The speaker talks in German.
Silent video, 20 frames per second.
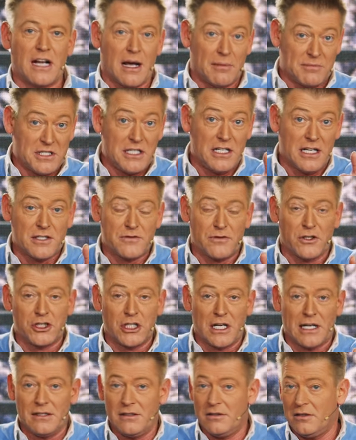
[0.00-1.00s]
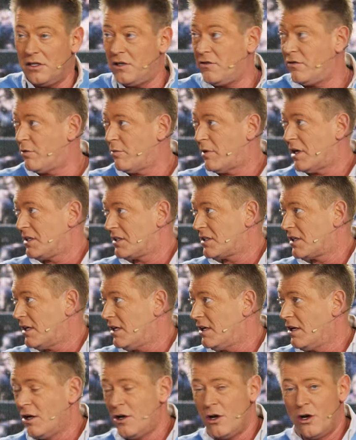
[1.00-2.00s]
Haben Sie Sie das verstanden? Ich für meinen
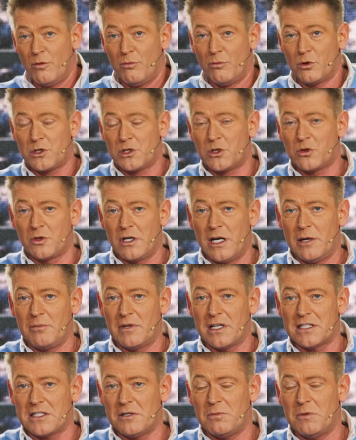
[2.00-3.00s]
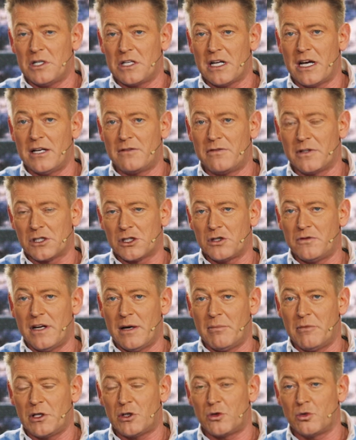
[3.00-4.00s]
Teil muss zugeben, dass ich mich da etwas schwer
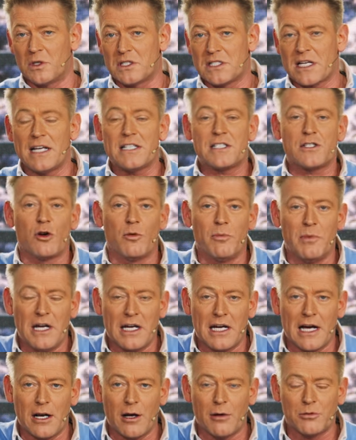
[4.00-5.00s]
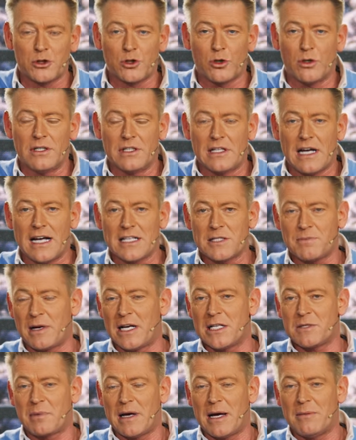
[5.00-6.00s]
mit tue. Sei es drum, egal ob äh,
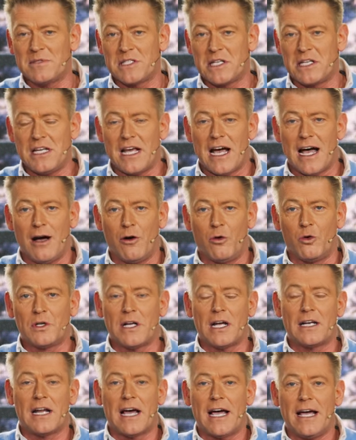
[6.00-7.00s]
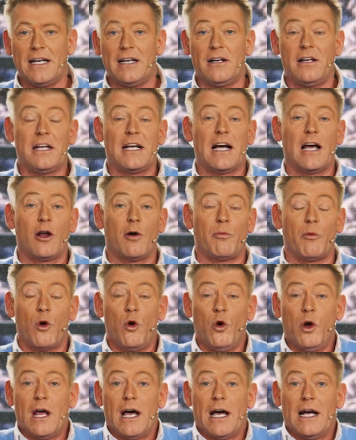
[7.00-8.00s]
Gaspreisbremse, ja oder nein, egal ob
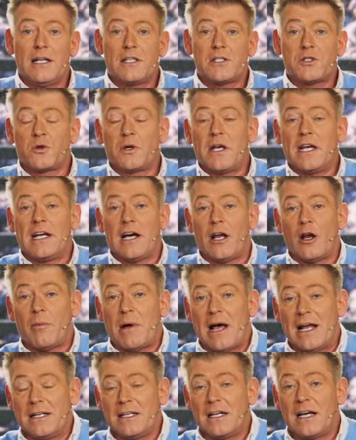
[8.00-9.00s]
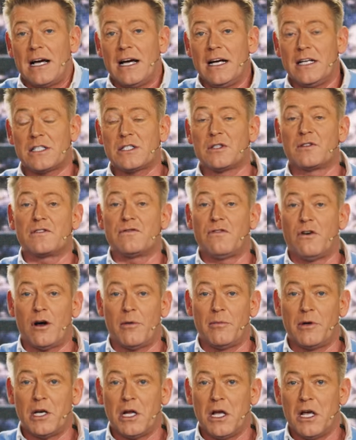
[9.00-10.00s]
Ölheizung, egal ob andere
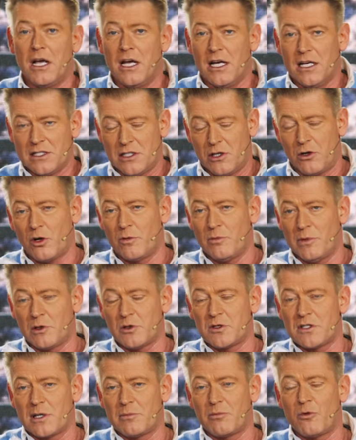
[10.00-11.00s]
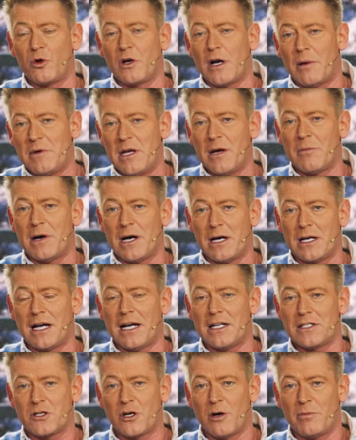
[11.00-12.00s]
Heizungsformen, Sie können mit unseren programmierbaren
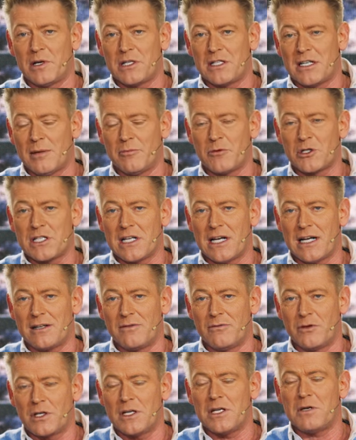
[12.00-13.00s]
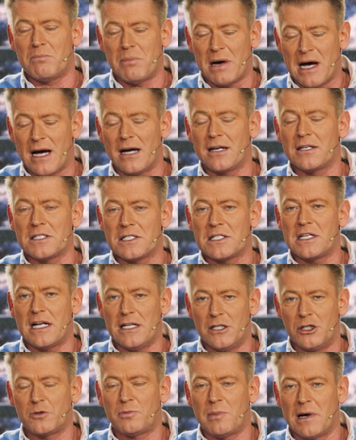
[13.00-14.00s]
Heizkörperthermostaten wirklich bares
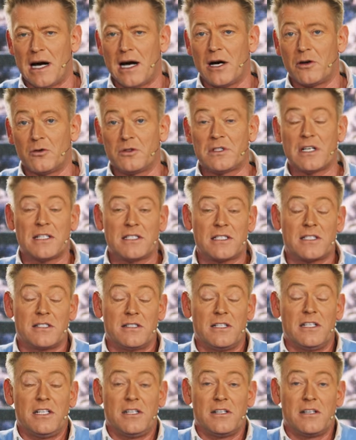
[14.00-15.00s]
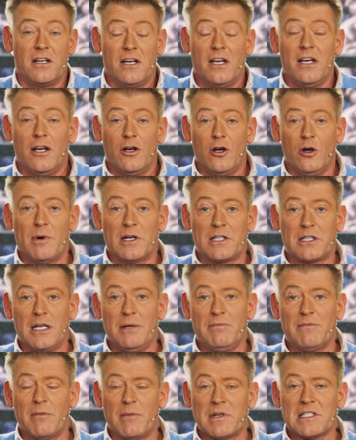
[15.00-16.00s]
Geld sparen. Und da ist es nicht
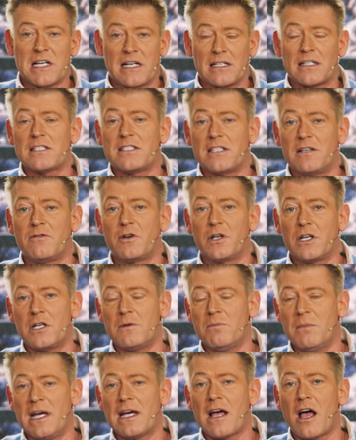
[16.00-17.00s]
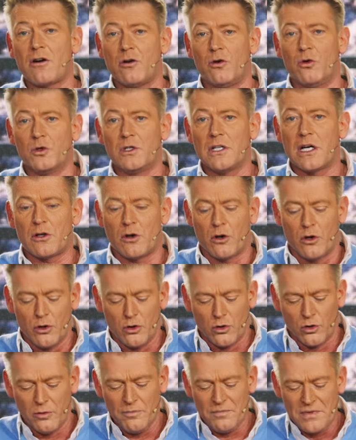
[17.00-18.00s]
übertrieben, wenn man sagt, es sind wirklich mehrere hundert
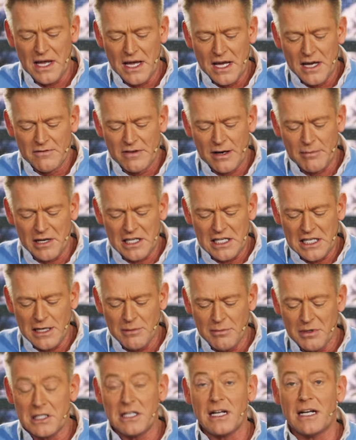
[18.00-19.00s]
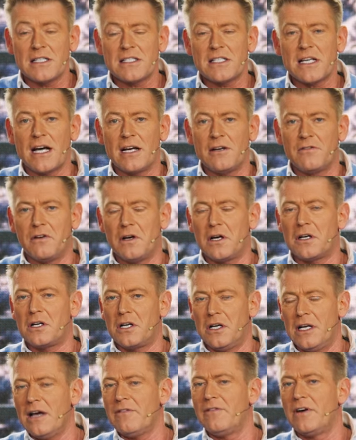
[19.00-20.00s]
Euro, weil man hiermit ganz einfach
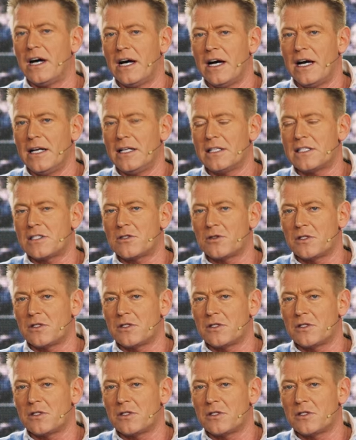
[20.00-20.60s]
clever heizt.